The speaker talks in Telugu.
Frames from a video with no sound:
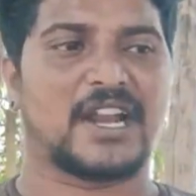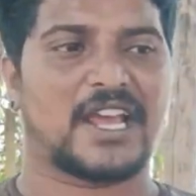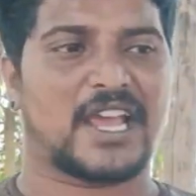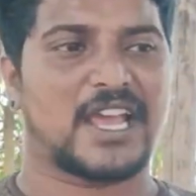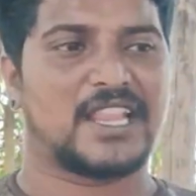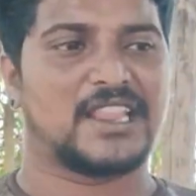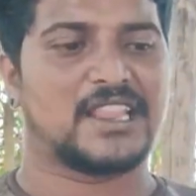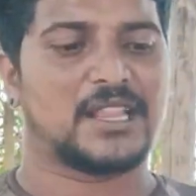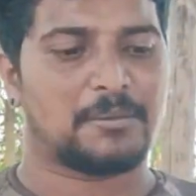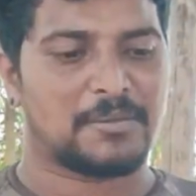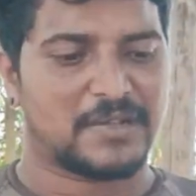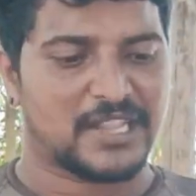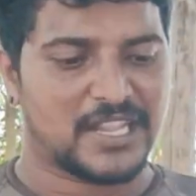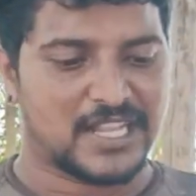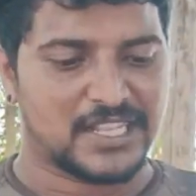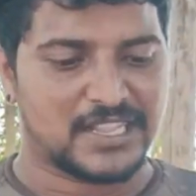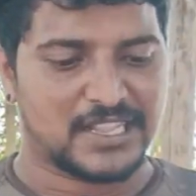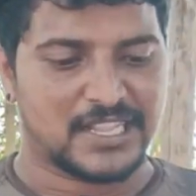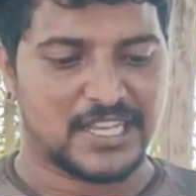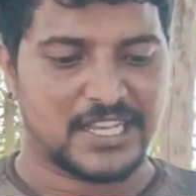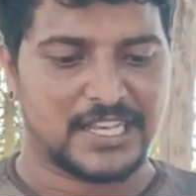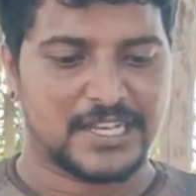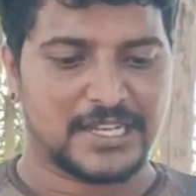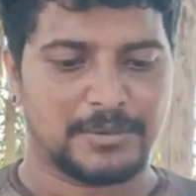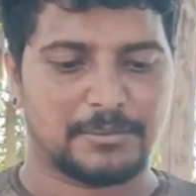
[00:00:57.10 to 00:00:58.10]
మనకి ఎంతమంది
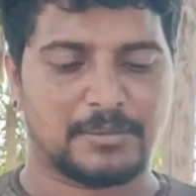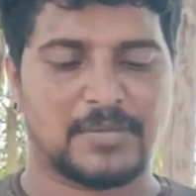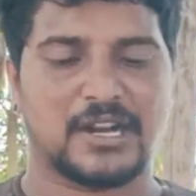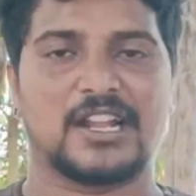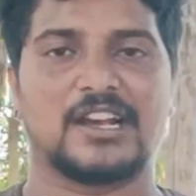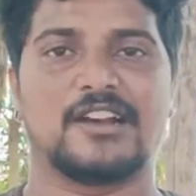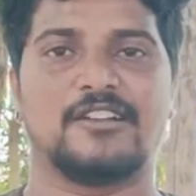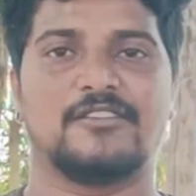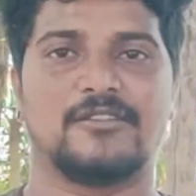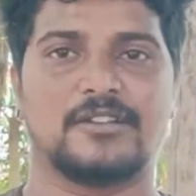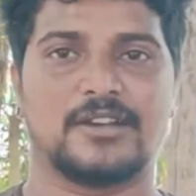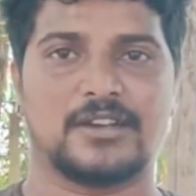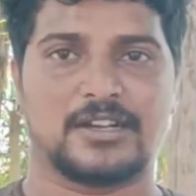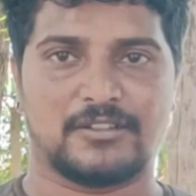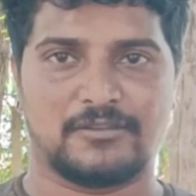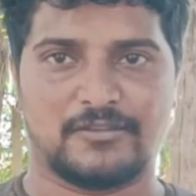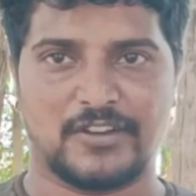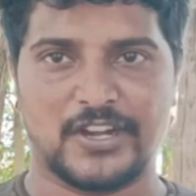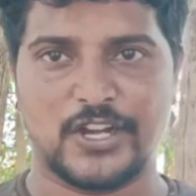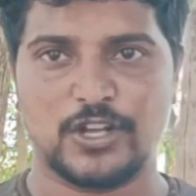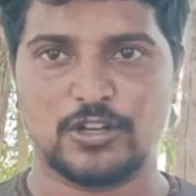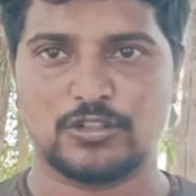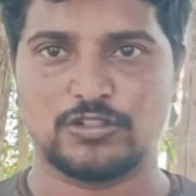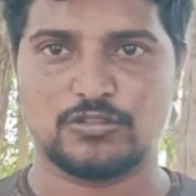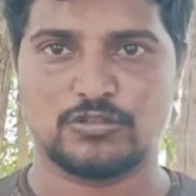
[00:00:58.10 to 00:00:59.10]
అయితే మన
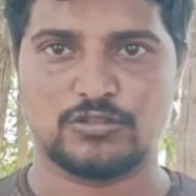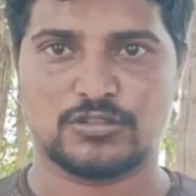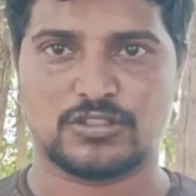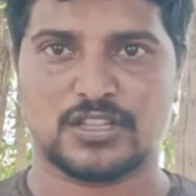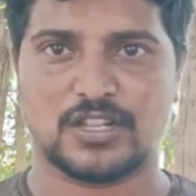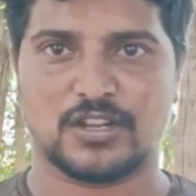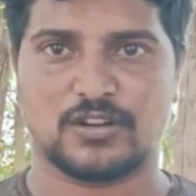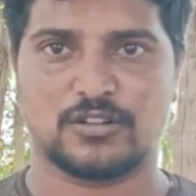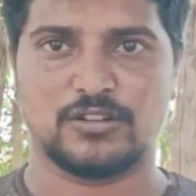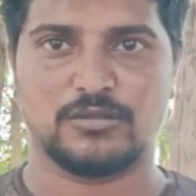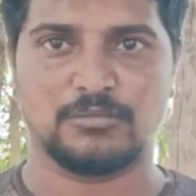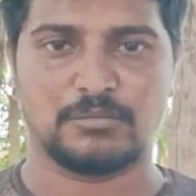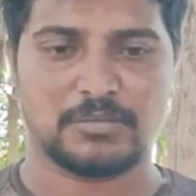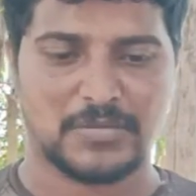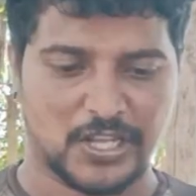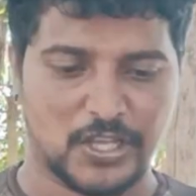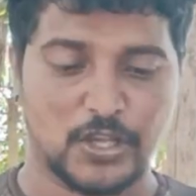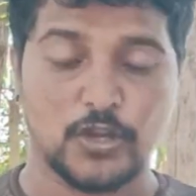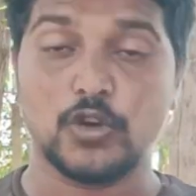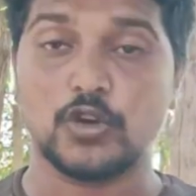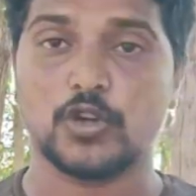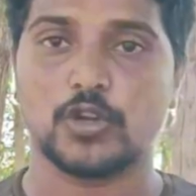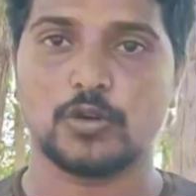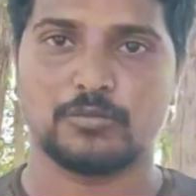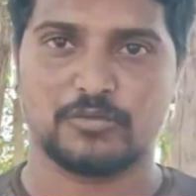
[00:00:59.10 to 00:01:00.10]
వీడియో చూస్తారో మన
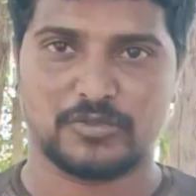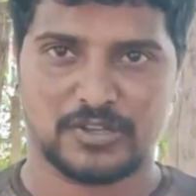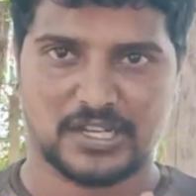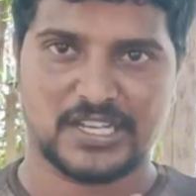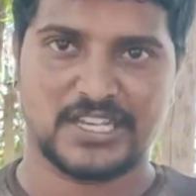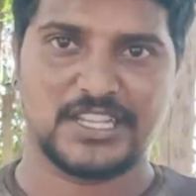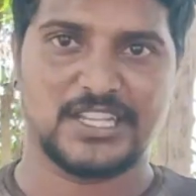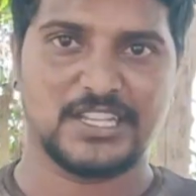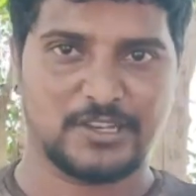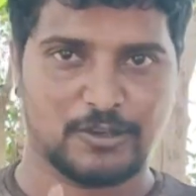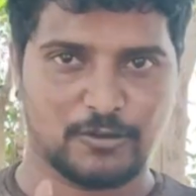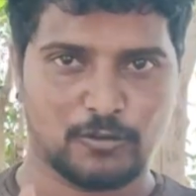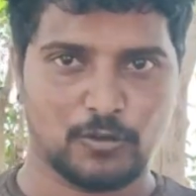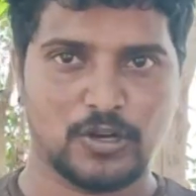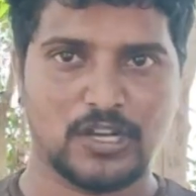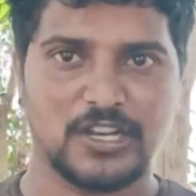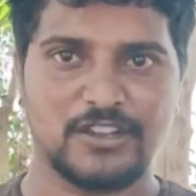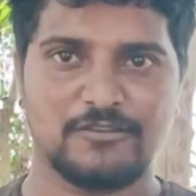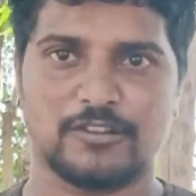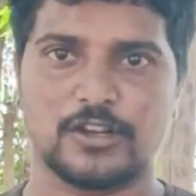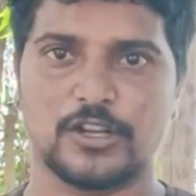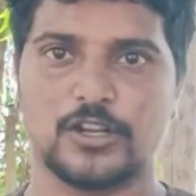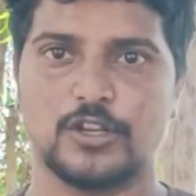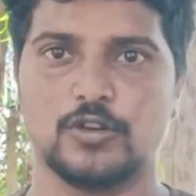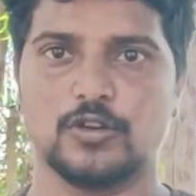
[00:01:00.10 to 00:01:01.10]
యూట్యూబ్ ఇది
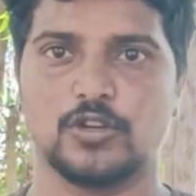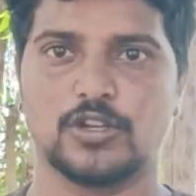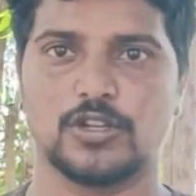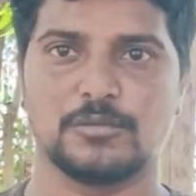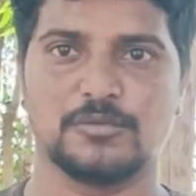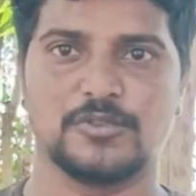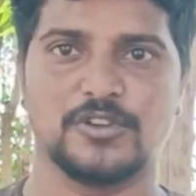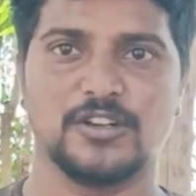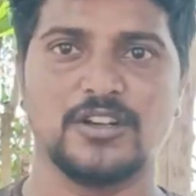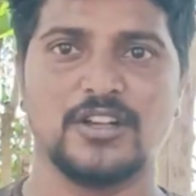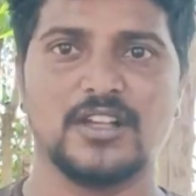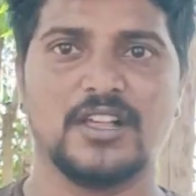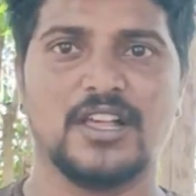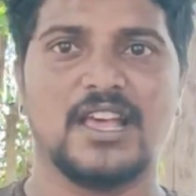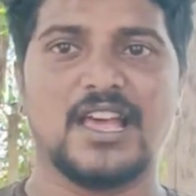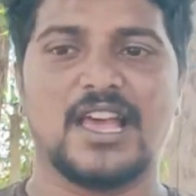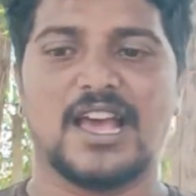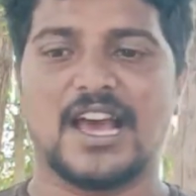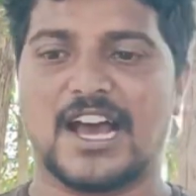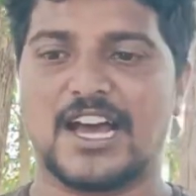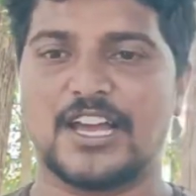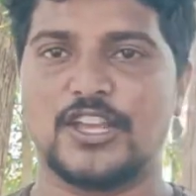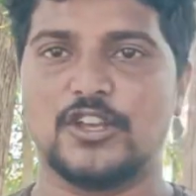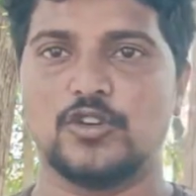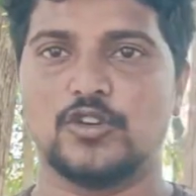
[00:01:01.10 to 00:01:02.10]
ఓన్లీ ఫర్ యూట్యూబ్
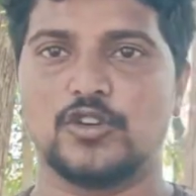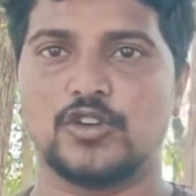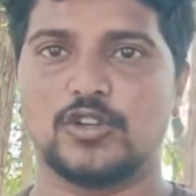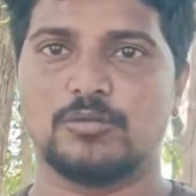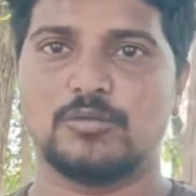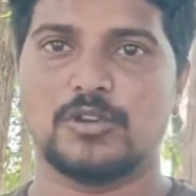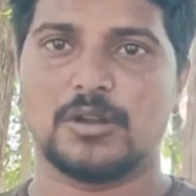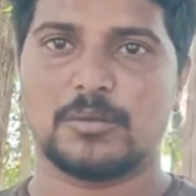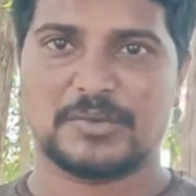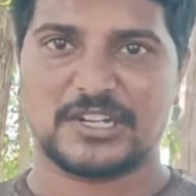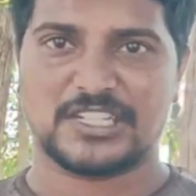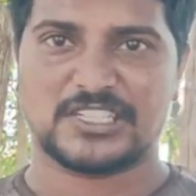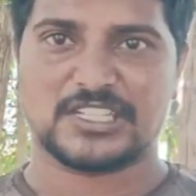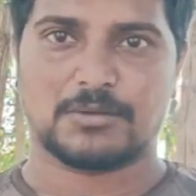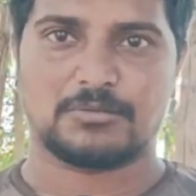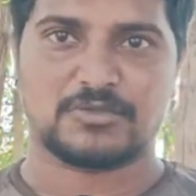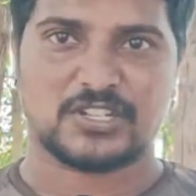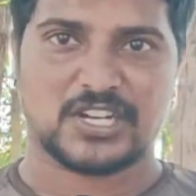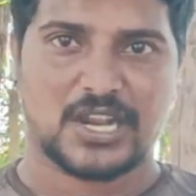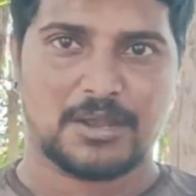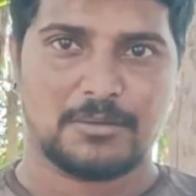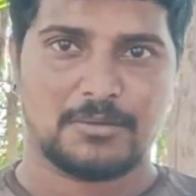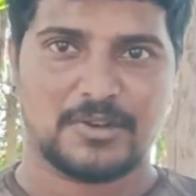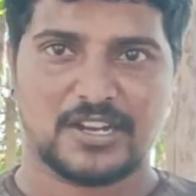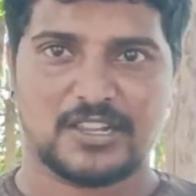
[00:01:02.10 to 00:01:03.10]
ఆ యూట్యూబ్లో మన
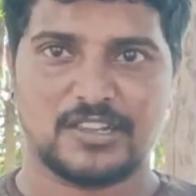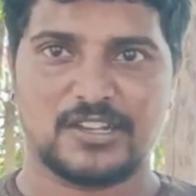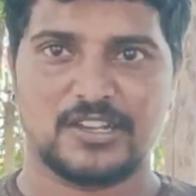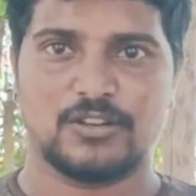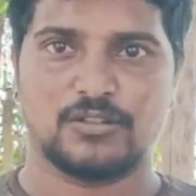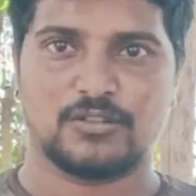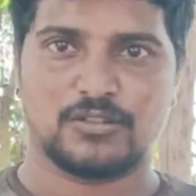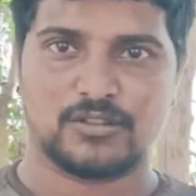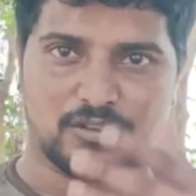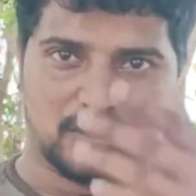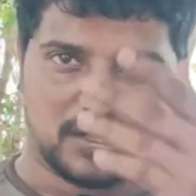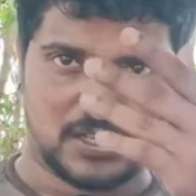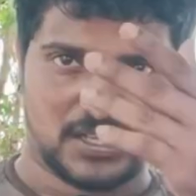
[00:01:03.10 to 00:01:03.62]
సబ్స్క్రైబర్ది